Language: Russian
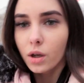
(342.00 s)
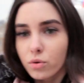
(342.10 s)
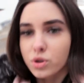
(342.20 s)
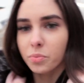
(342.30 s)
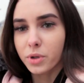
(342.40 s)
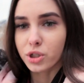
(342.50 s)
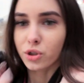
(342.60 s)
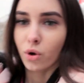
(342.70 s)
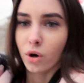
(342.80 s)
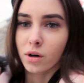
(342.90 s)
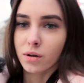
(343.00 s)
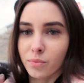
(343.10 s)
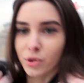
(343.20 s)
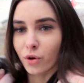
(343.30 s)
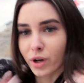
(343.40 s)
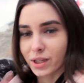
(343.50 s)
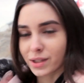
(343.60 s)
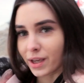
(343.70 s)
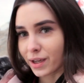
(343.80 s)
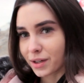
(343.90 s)
Уже прошло много
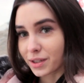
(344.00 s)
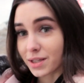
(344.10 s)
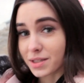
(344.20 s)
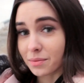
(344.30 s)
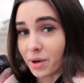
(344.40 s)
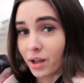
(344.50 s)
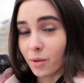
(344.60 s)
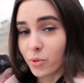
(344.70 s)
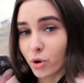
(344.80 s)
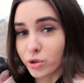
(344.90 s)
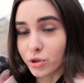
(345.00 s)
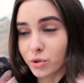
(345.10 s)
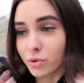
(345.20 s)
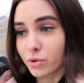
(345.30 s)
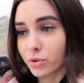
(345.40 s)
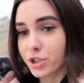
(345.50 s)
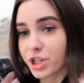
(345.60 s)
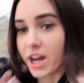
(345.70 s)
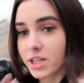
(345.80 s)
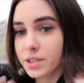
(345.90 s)
дней, как я снимала прошлую
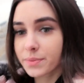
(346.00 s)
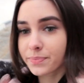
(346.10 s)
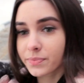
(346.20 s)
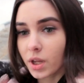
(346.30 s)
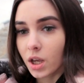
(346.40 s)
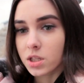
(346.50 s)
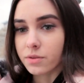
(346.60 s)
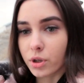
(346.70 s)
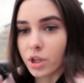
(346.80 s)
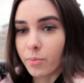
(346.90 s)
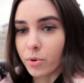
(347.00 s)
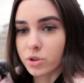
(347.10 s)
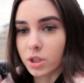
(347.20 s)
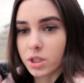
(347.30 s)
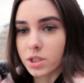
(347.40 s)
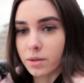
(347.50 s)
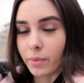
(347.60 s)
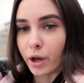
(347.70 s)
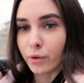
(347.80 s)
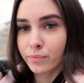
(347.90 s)
часть. Сегодня я просто
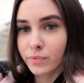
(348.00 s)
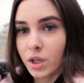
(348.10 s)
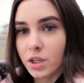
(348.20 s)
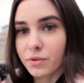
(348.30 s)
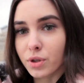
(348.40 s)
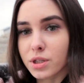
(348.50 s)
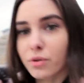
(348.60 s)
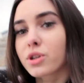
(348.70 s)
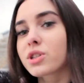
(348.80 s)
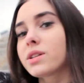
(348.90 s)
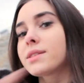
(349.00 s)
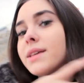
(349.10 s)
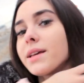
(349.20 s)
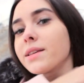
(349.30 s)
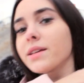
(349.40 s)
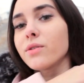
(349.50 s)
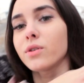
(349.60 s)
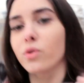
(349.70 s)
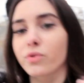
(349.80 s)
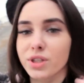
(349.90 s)
доснимаю. Сегодня закончилась сессия
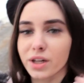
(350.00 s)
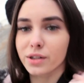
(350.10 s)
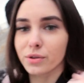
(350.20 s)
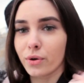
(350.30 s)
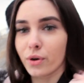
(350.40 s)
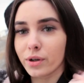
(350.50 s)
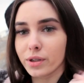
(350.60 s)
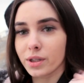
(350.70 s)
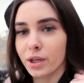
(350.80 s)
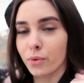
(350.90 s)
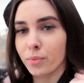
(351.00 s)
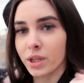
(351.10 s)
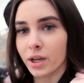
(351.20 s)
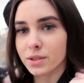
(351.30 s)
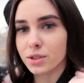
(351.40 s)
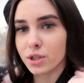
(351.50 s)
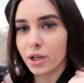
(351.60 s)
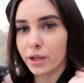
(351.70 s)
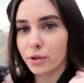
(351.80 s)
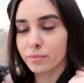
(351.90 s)
у всех, но не у меня, к
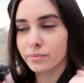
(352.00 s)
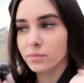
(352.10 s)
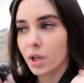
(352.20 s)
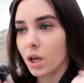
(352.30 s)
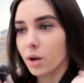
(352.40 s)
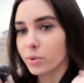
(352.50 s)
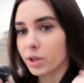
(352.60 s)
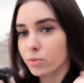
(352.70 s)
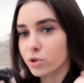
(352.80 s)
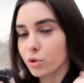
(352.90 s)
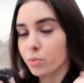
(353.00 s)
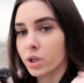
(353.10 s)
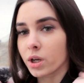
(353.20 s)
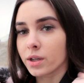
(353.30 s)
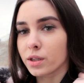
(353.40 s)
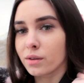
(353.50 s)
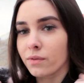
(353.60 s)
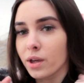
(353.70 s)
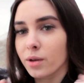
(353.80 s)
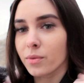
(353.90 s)
сожалению. Потому что у меня
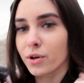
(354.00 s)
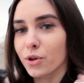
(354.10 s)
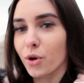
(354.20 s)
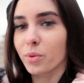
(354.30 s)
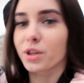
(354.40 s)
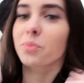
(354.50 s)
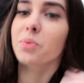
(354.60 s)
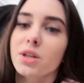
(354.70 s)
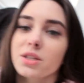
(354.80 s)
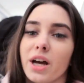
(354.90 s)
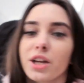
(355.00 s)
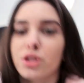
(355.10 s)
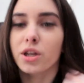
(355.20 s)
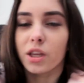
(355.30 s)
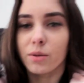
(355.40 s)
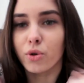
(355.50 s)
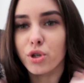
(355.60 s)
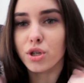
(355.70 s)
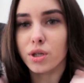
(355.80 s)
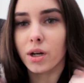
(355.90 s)
две гребаных пересдачи, я этому
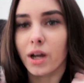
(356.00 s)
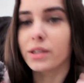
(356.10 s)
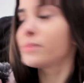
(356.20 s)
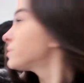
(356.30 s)
очень не рада.